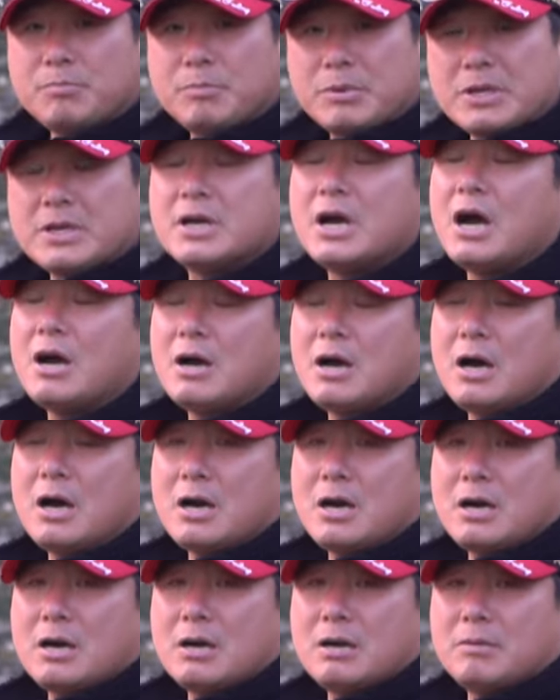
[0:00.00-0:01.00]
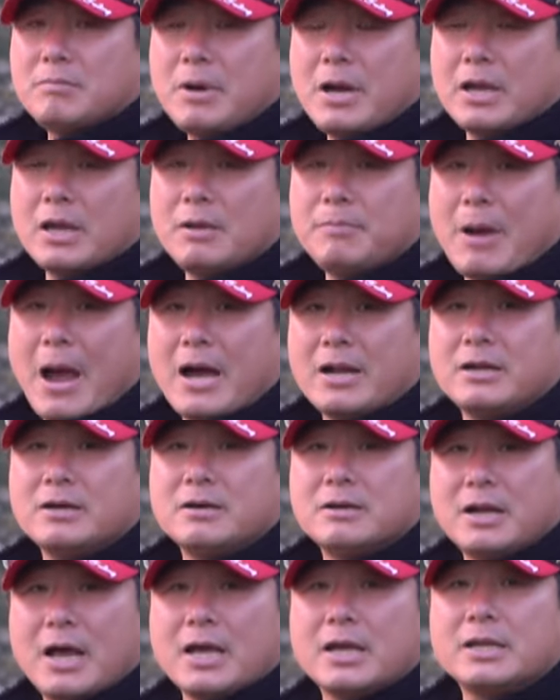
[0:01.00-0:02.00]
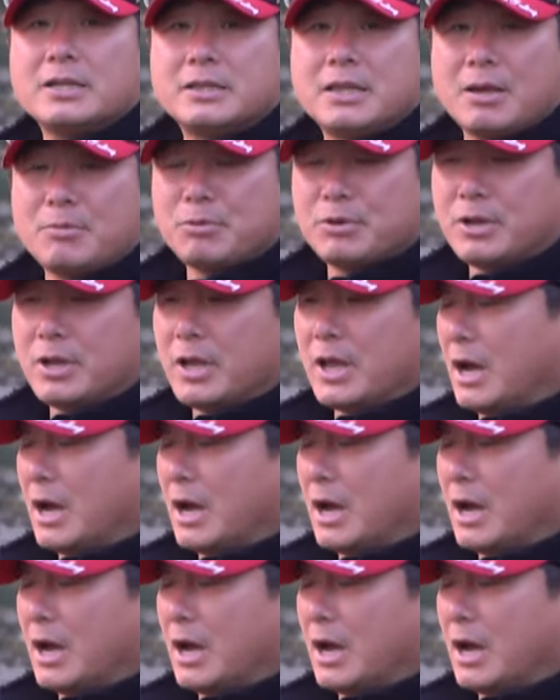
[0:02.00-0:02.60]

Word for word: 민감하게 반응을 하기 때문에